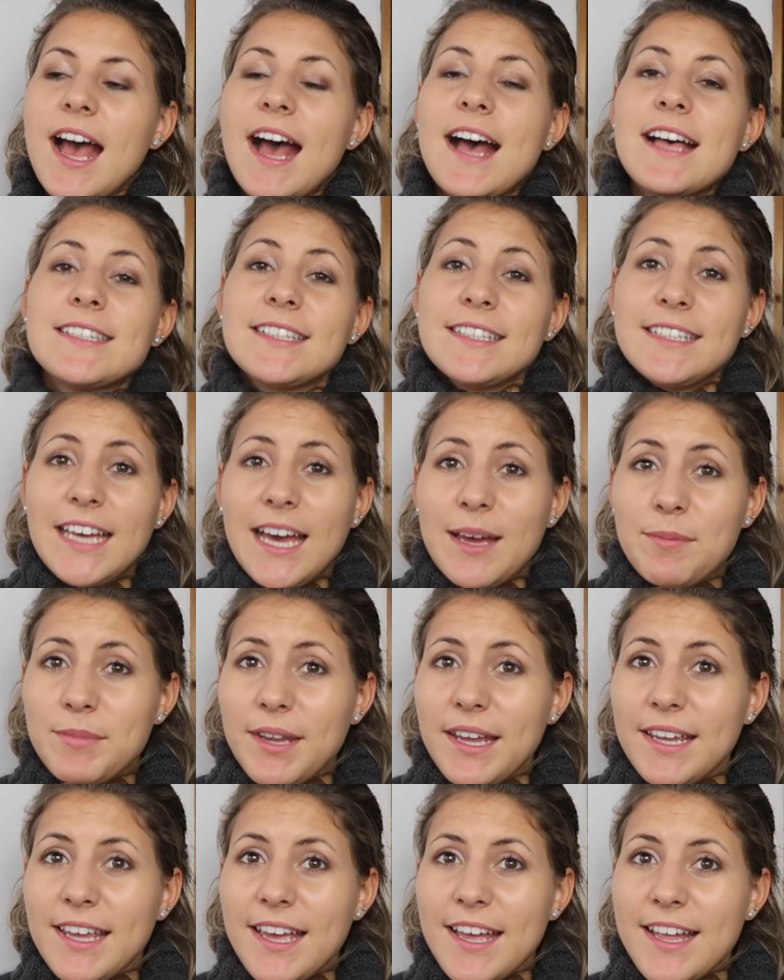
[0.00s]
Also ich habe
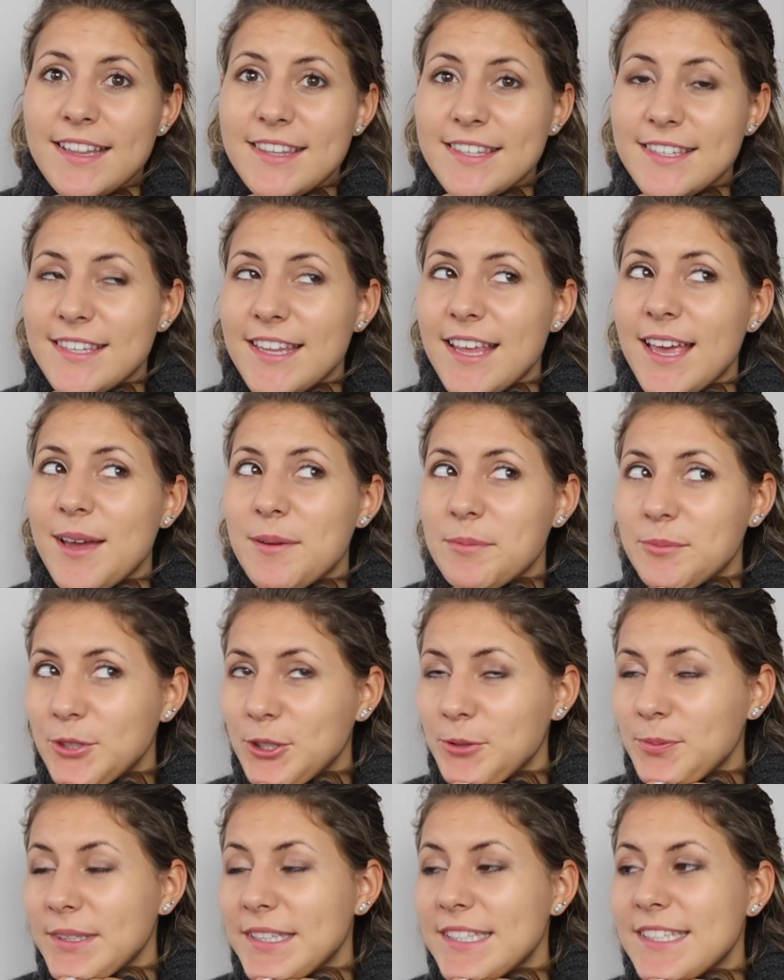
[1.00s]
da jetzt ähm,
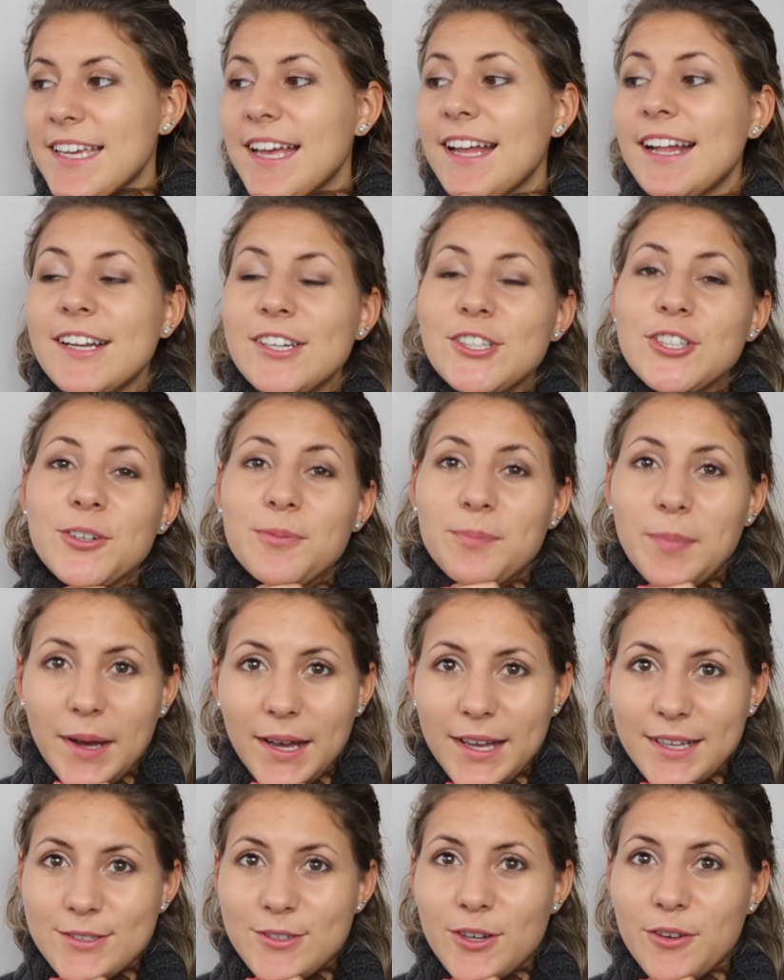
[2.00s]
speziell schon ein
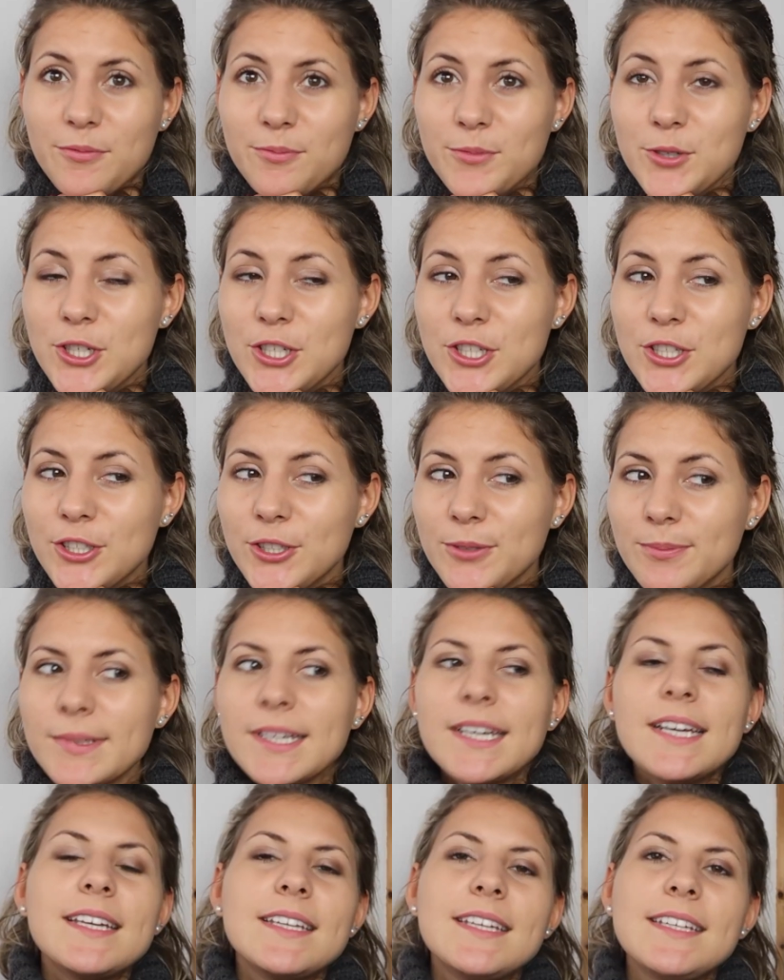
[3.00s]
paar so auf dem Schirm,
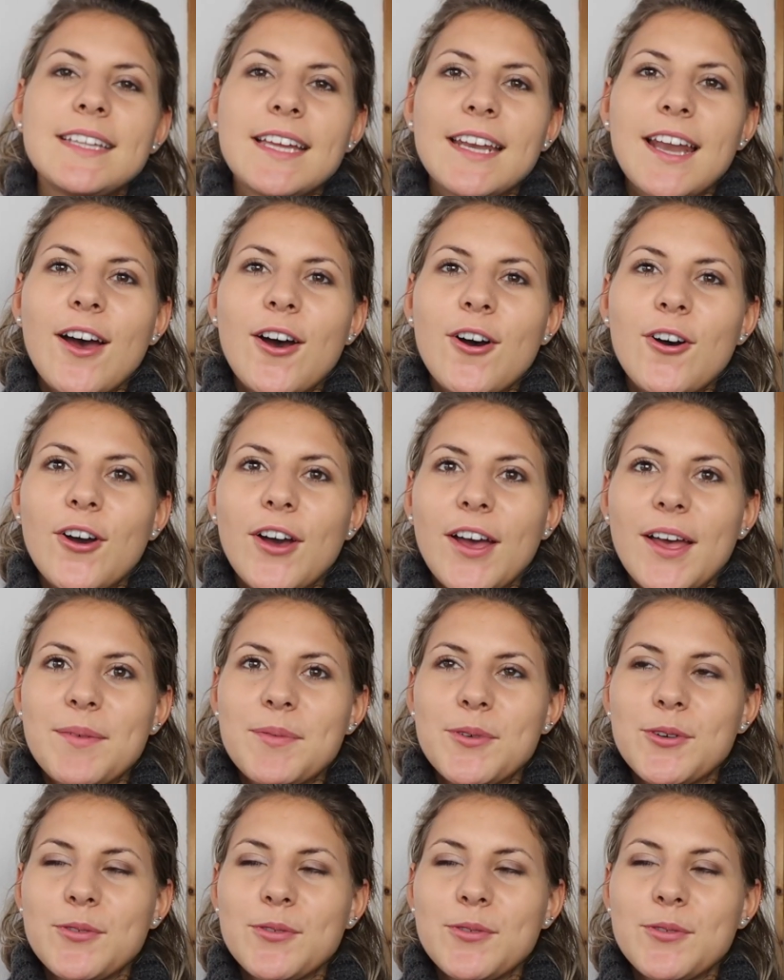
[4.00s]
die ich dann auch ähm,